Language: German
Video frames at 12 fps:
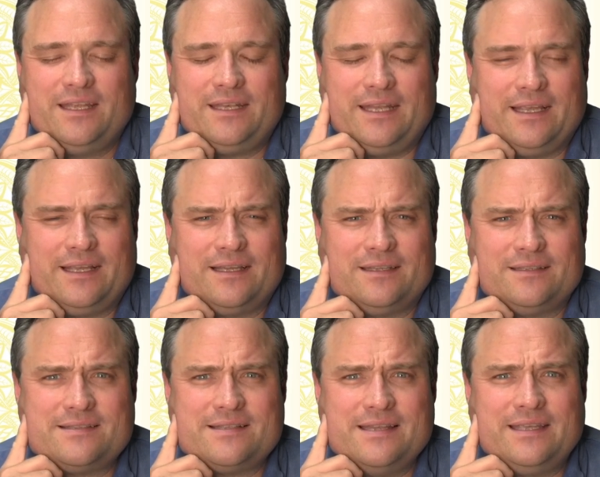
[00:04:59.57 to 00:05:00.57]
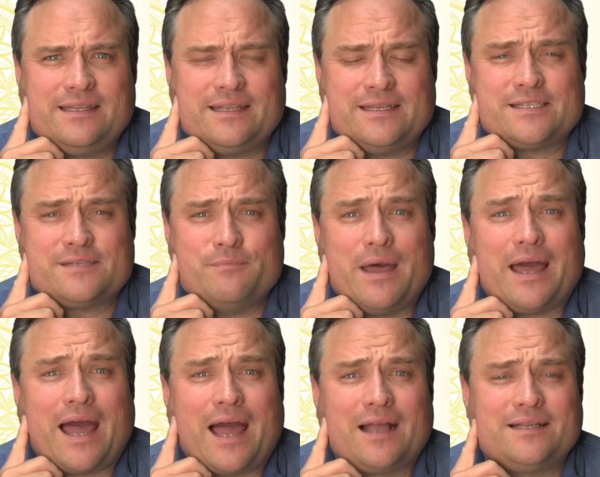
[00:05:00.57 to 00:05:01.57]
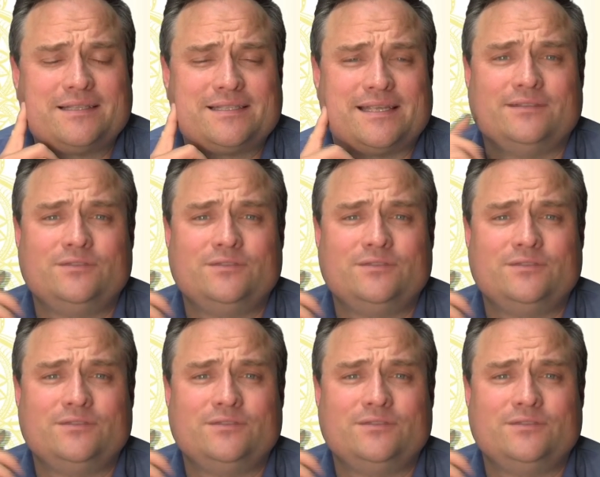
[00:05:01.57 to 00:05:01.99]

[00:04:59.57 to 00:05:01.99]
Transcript: Denk an das Licht eines Smaragds, ein